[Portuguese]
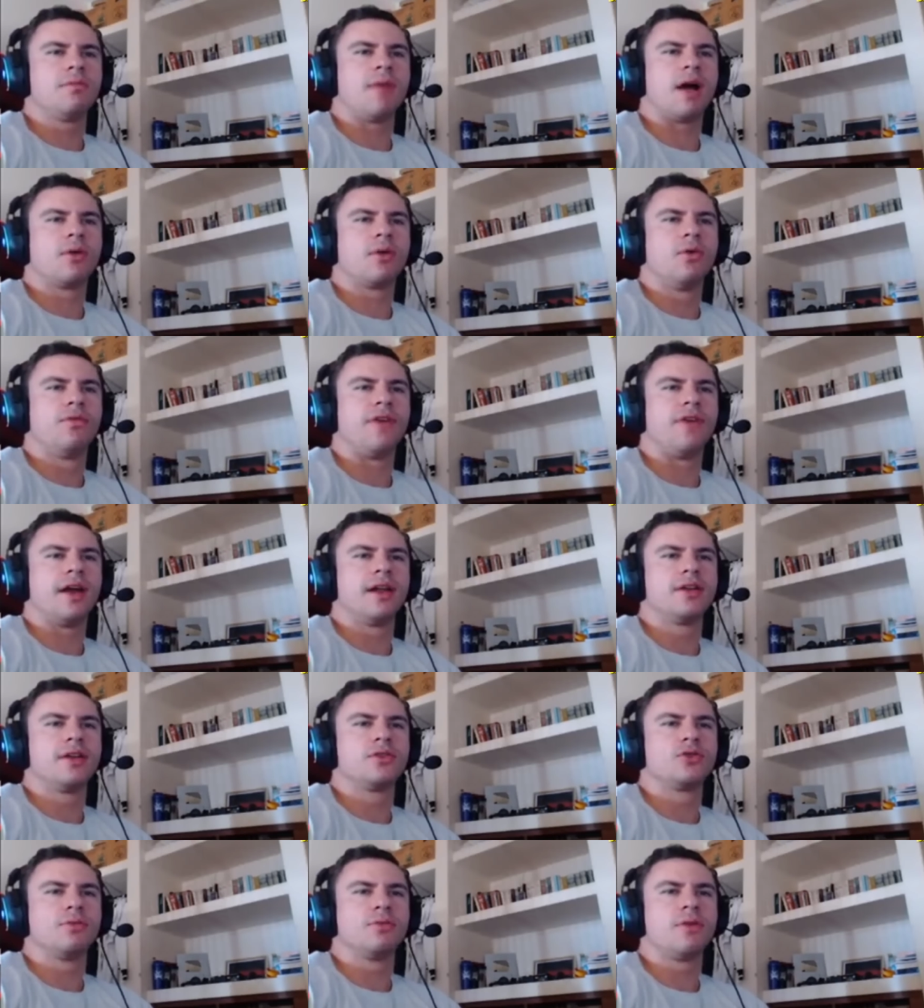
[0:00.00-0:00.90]
e Magu
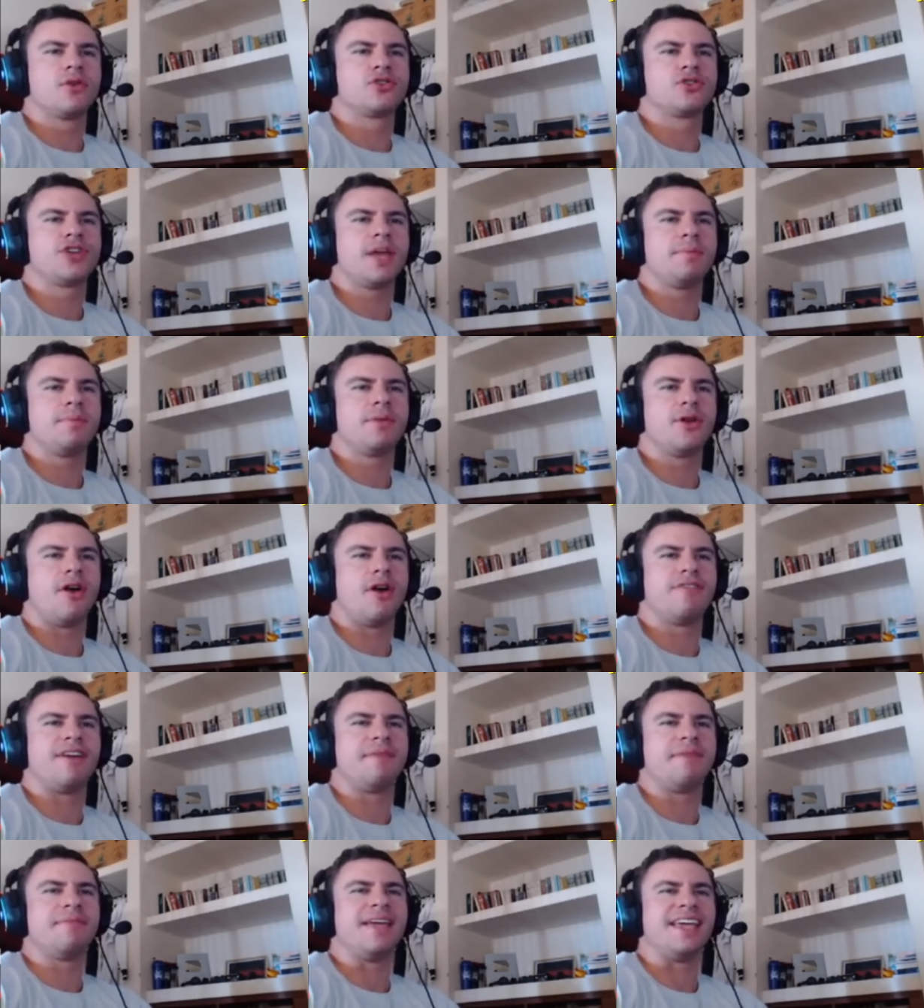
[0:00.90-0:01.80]
falando do meu shape
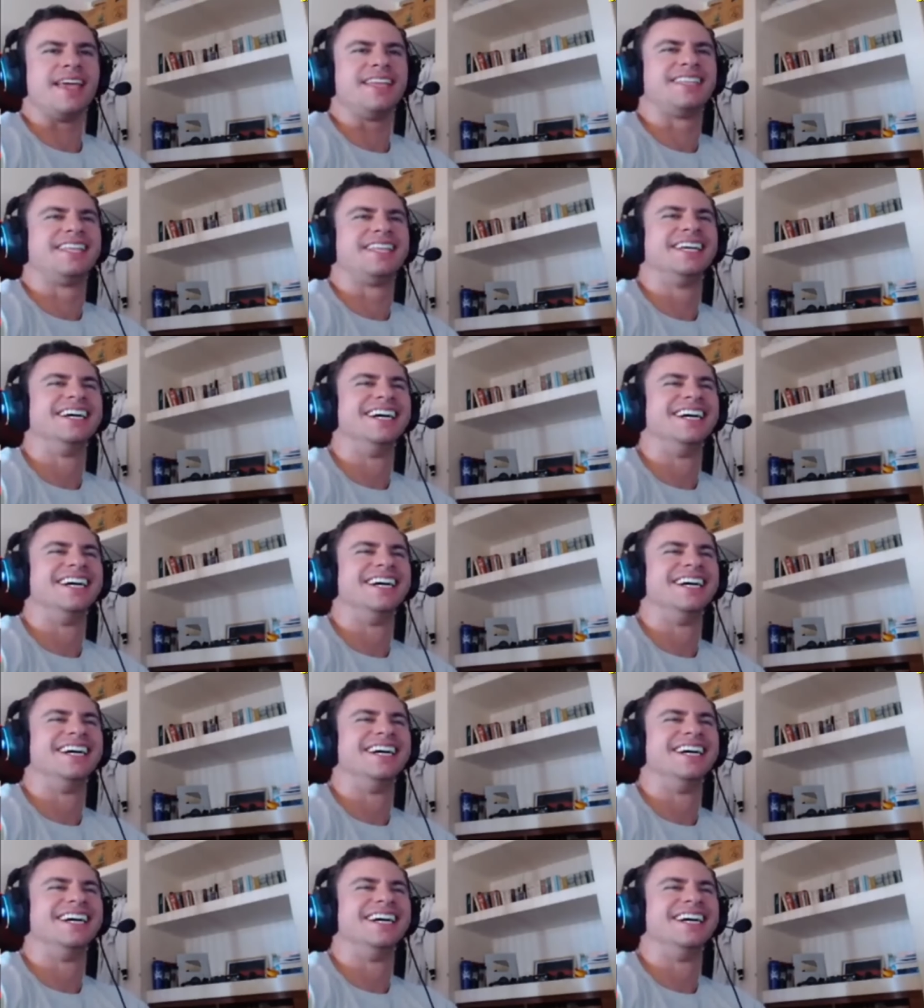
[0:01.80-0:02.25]
novamente.